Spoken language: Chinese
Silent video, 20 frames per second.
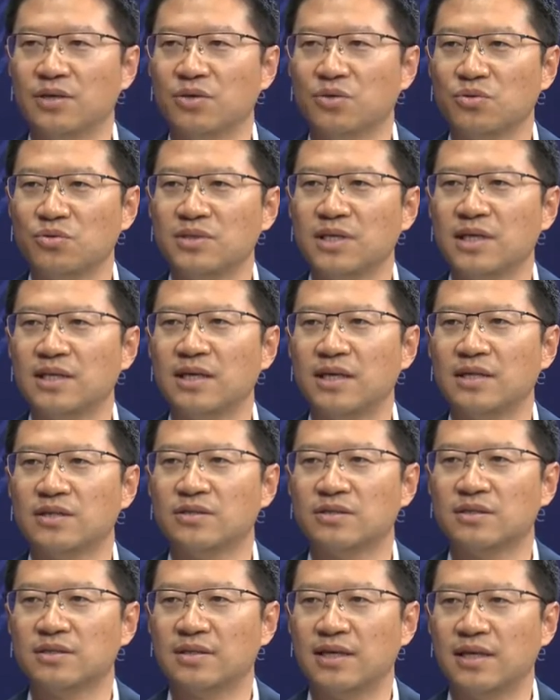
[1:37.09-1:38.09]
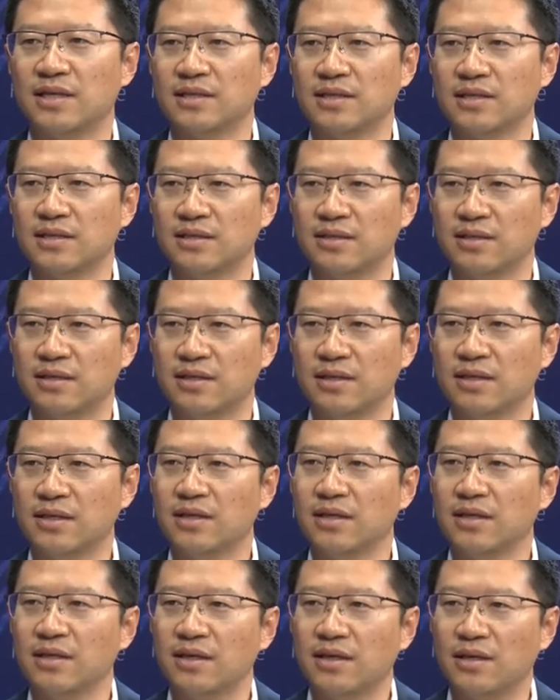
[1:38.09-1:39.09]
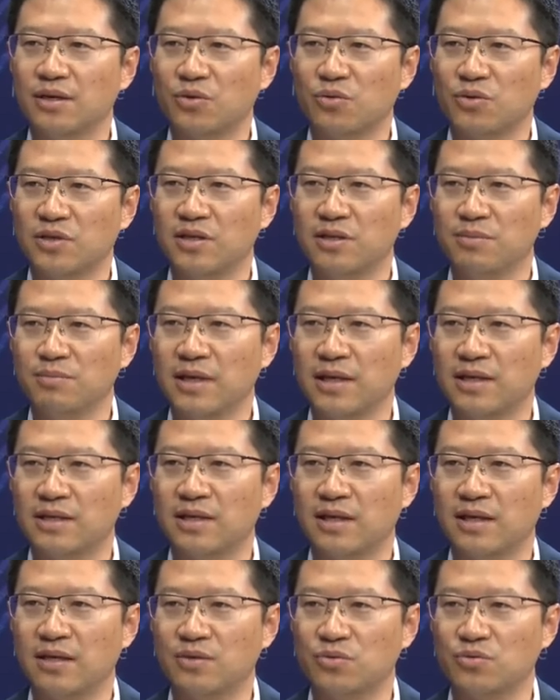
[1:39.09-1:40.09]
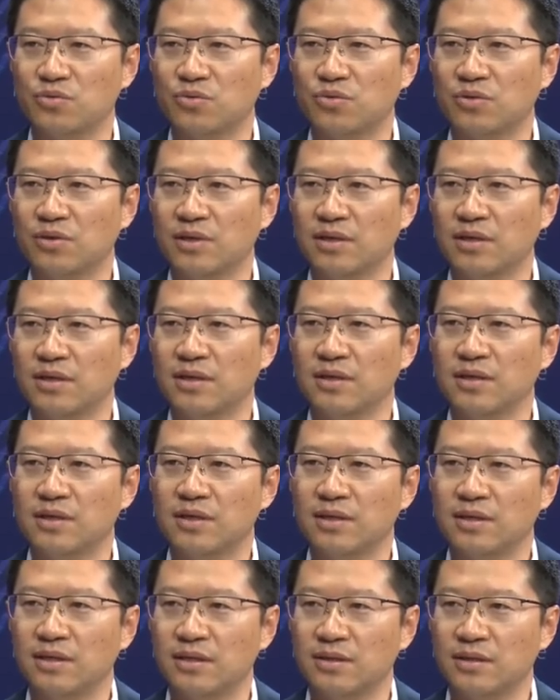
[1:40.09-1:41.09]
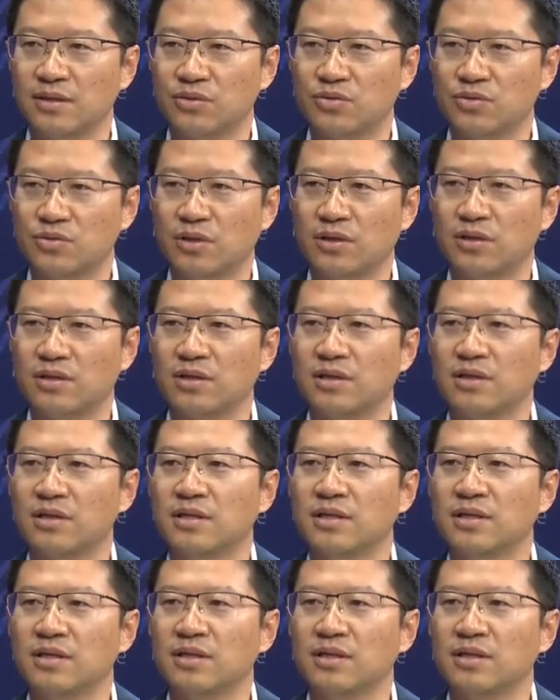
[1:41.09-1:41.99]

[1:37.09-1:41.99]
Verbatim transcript: 空间上就是在这个呃轨道面上，如果呃和